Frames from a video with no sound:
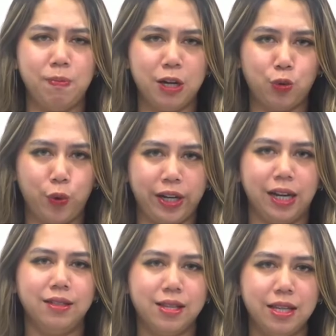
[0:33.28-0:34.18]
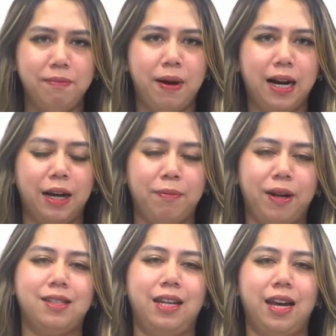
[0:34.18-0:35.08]
Baswedan sebagai
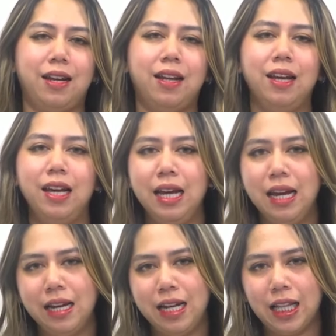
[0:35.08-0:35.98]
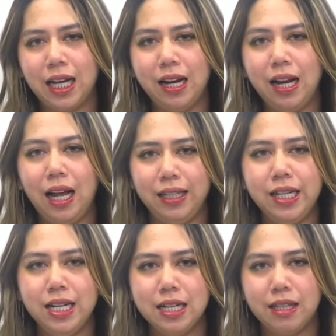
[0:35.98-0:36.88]
presiden. Dikatakan
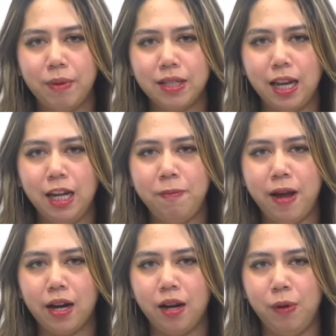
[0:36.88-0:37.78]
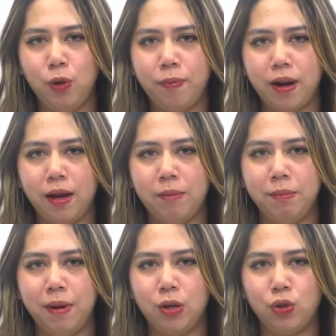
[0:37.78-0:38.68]
Ali, sampai saat ini pihaknya belum pernah
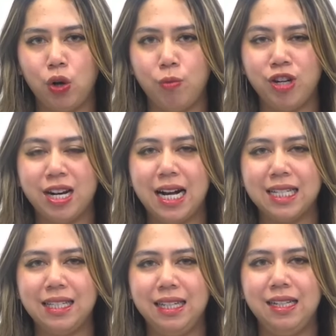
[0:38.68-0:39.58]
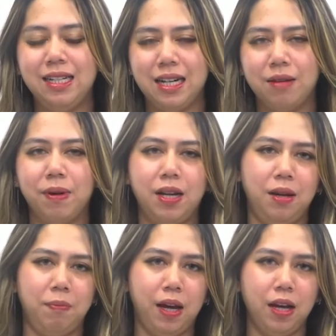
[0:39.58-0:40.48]
membangun komunikasi dengan
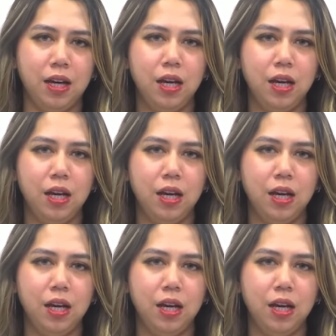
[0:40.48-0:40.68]
PDIP.